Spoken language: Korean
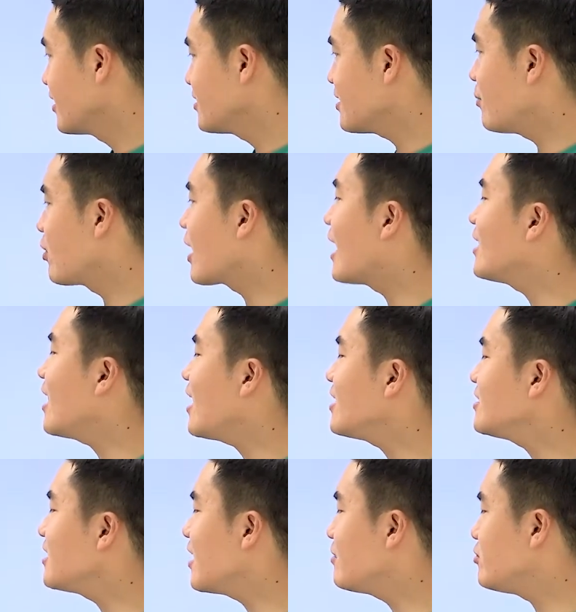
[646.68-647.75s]
4번
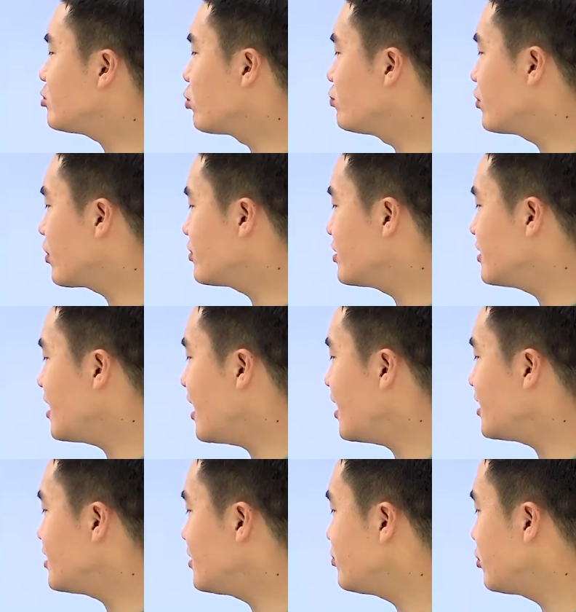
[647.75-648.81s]
가난한 사람을 돕는 것은
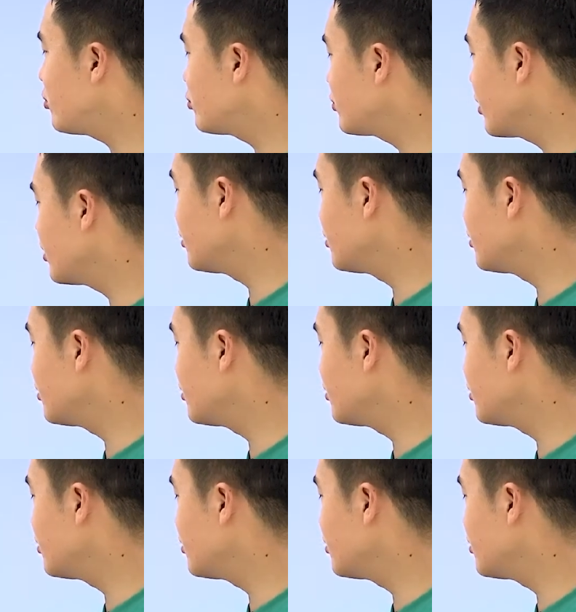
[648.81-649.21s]
세계 시민으로서의